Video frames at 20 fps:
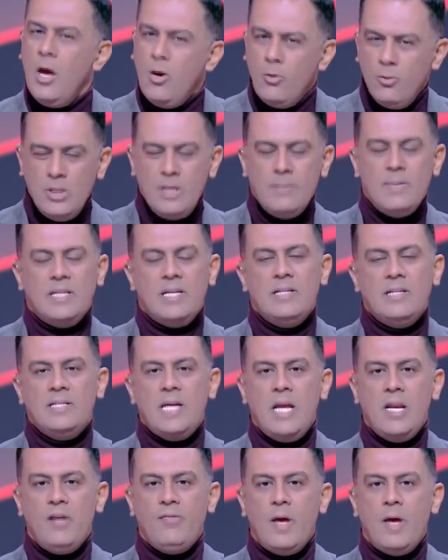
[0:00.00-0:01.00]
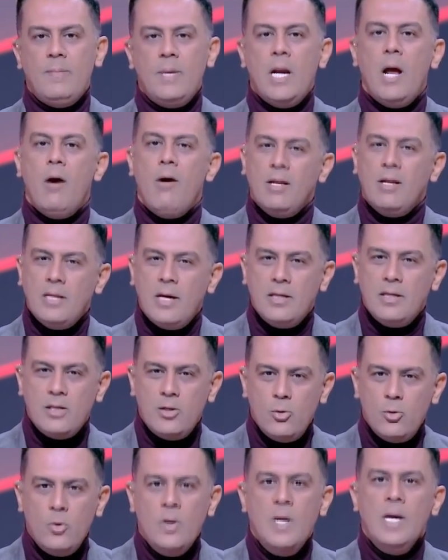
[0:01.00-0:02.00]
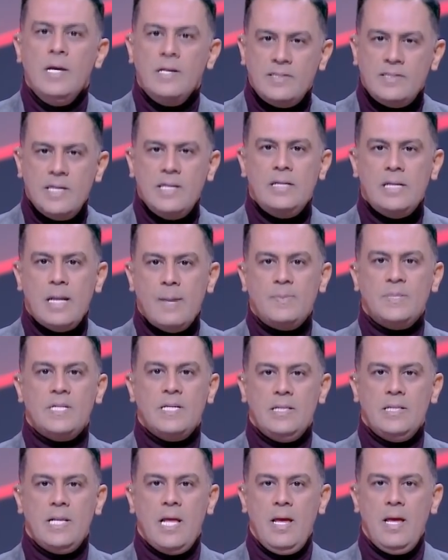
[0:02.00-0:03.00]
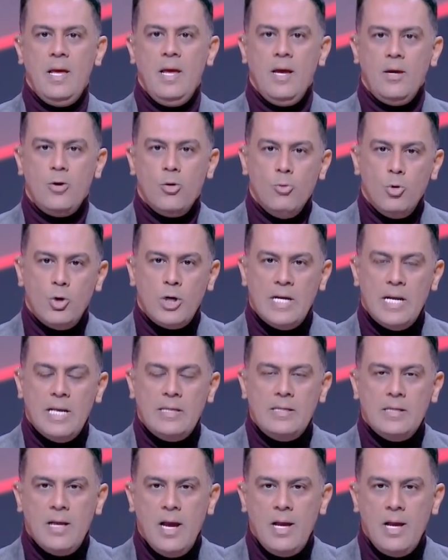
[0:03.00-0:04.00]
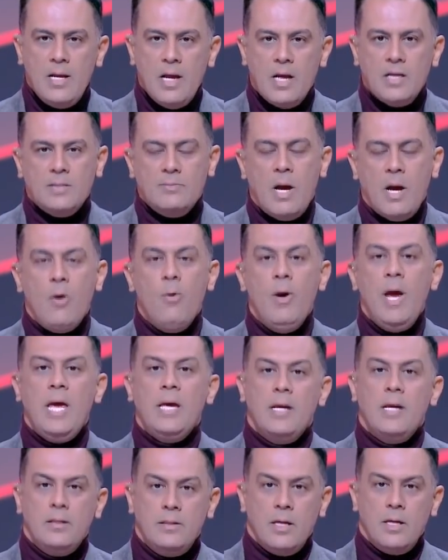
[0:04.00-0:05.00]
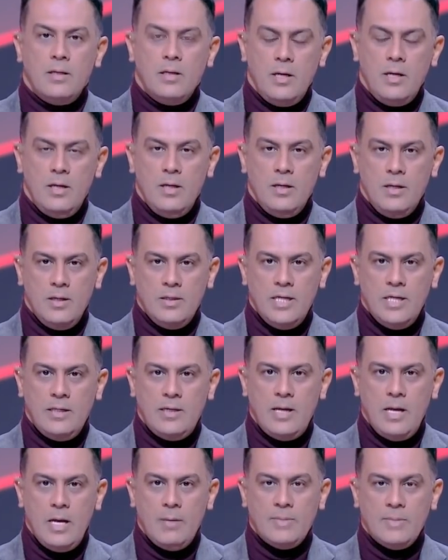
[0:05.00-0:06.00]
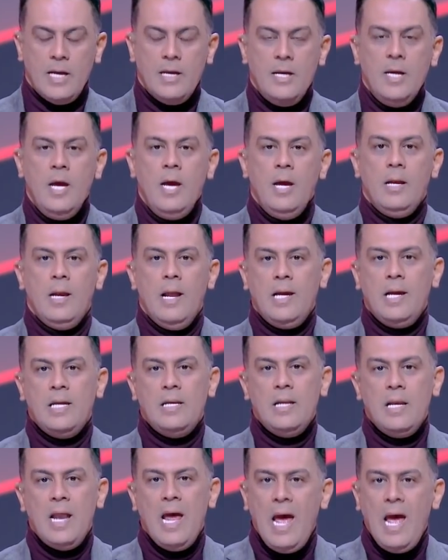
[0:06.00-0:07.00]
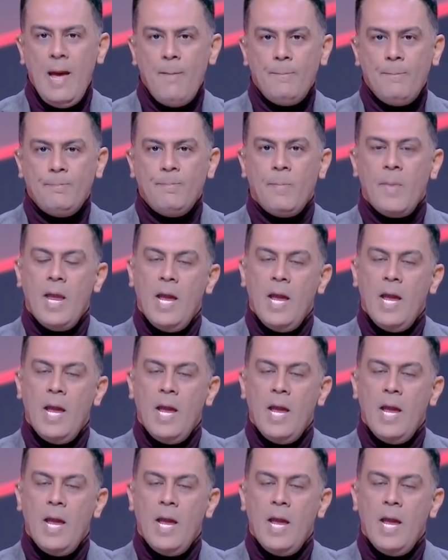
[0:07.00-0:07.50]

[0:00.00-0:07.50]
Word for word: ودي مدرسه احنا فاهمينها واعتقد انه سنه بسنه جمهور النادي الاهلي اصبح واعي جدا للكلام ده لكن الاهم